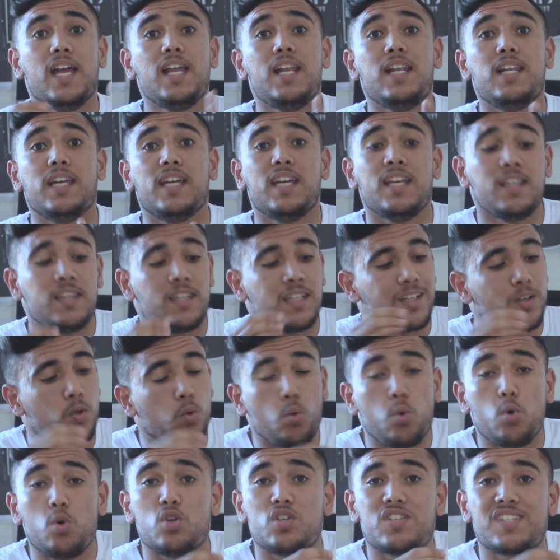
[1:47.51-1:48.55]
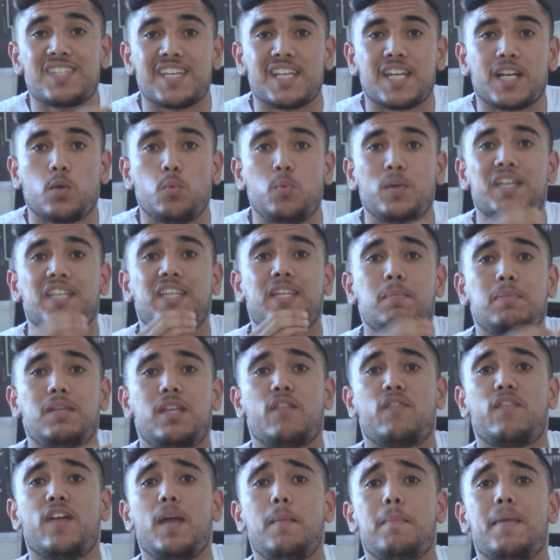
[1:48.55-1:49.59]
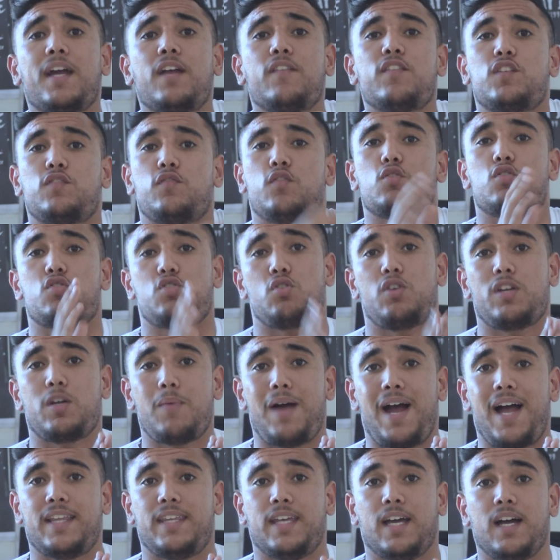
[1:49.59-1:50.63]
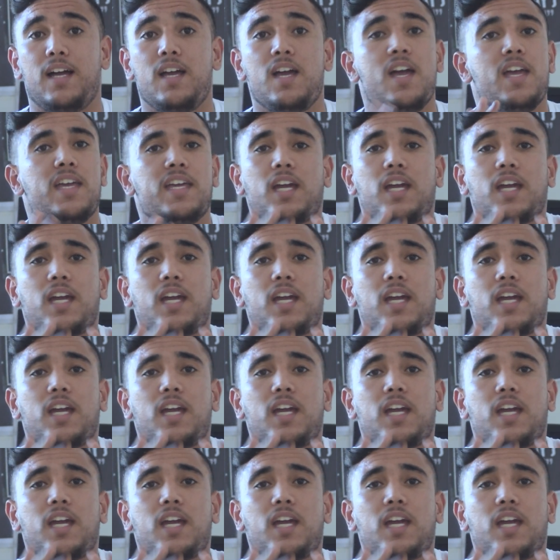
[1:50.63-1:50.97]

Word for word: اللي انت كل سيركوي تبدا فاهمها كيفاش تفونكسيوني وحدها